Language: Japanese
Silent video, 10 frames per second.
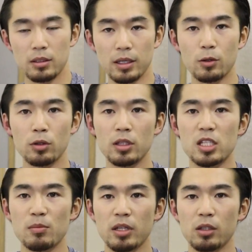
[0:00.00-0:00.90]
ね、
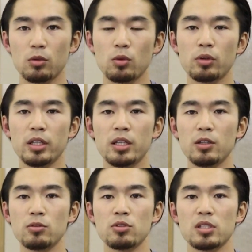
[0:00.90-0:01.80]
コンテストまであと残り
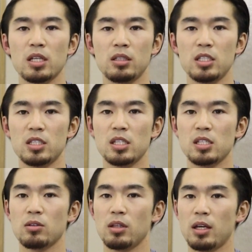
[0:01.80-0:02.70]
43日で
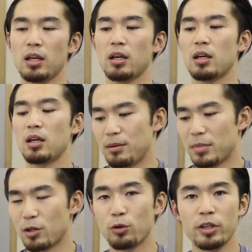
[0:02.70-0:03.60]
すので、
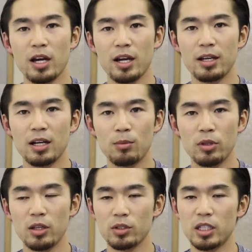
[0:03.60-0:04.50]
まあ、このね、
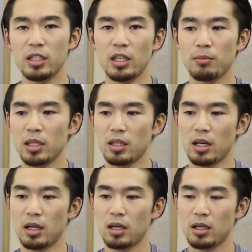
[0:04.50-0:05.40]
ハイカーボディを機にね、ま
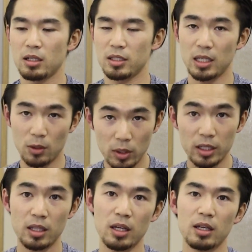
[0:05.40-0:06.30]
たギアを
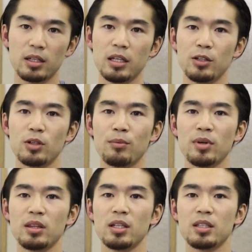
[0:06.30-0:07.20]
上げて減量
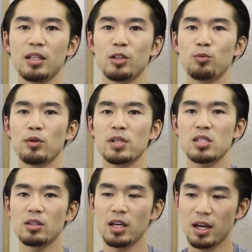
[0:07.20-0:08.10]
頑張っていきたいと思いま
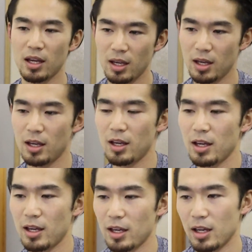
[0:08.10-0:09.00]
すので、
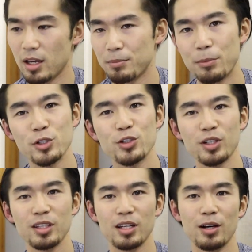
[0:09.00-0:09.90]
えー、まあ、もしよ
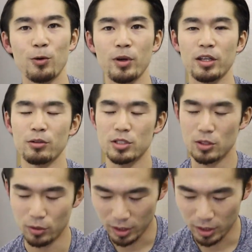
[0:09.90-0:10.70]
かったら応援よろしくお